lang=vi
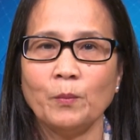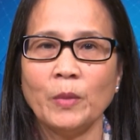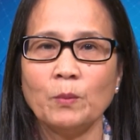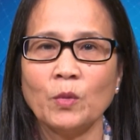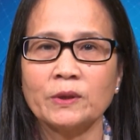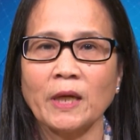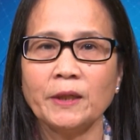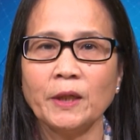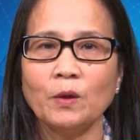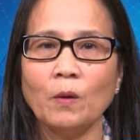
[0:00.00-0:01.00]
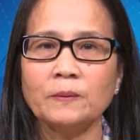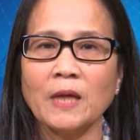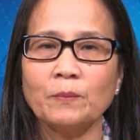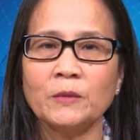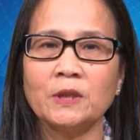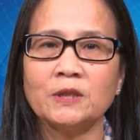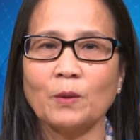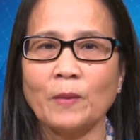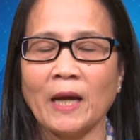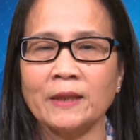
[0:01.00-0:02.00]
bị một thanh niên Úc giam giữ
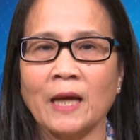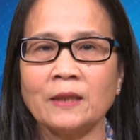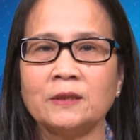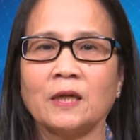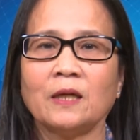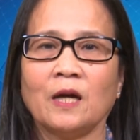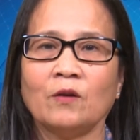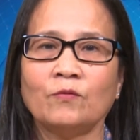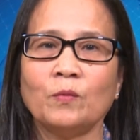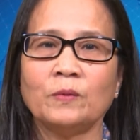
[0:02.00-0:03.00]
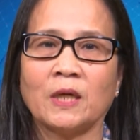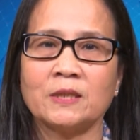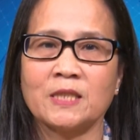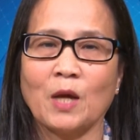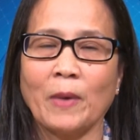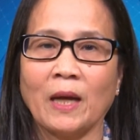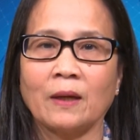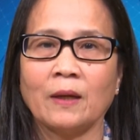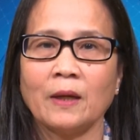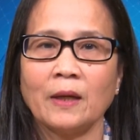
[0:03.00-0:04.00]
trong 2 tháng trời ở vùng gần sa mạc,
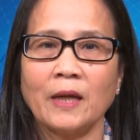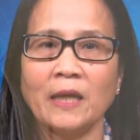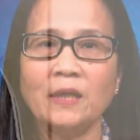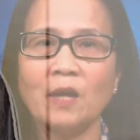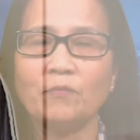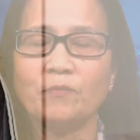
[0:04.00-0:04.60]
đánh đập